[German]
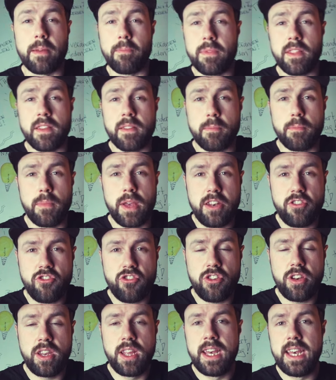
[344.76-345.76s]
gibt es
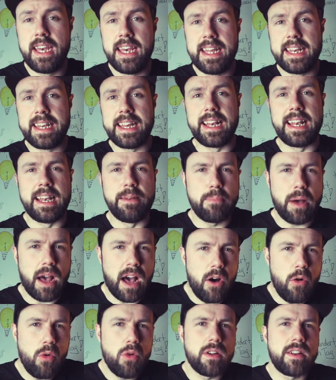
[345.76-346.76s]
Menschen, die
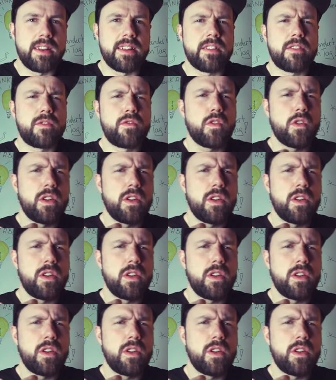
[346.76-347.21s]
brauchen das